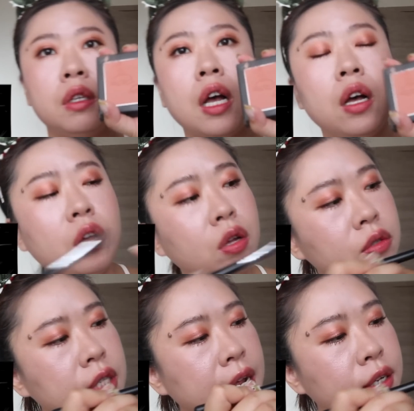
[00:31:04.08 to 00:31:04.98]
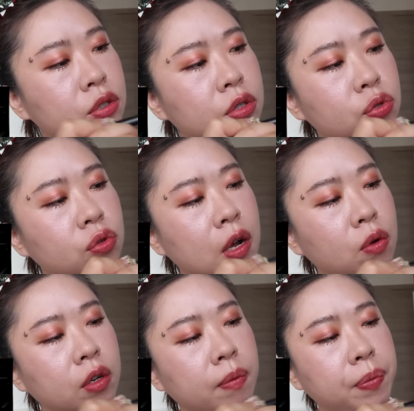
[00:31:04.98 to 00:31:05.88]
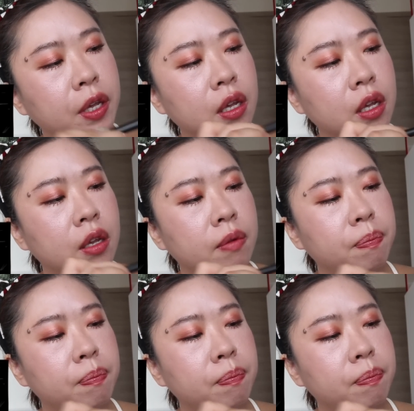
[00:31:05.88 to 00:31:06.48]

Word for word: 然后再来就是刷我的鼻影，